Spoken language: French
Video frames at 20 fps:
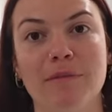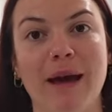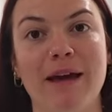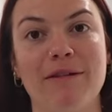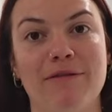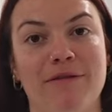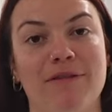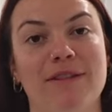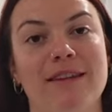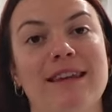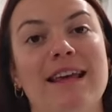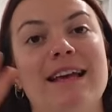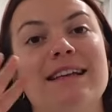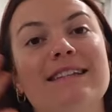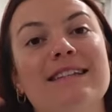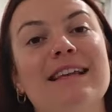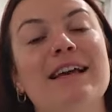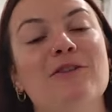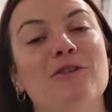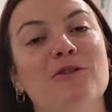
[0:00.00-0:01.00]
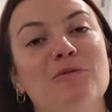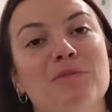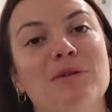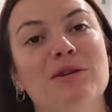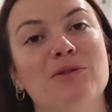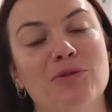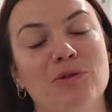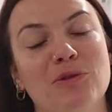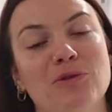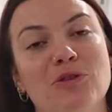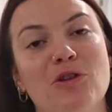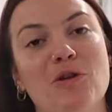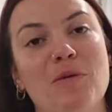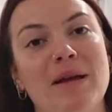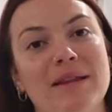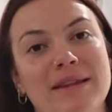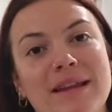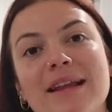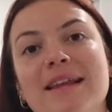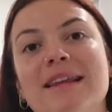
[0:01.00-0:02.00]
Bref, il y a 50 000 trucs dans
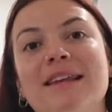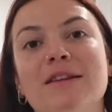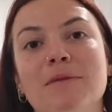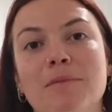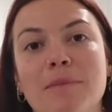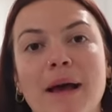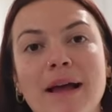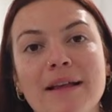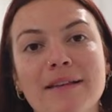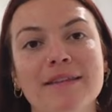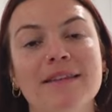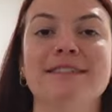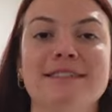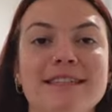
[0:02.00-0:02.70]
ma tête qui se passent.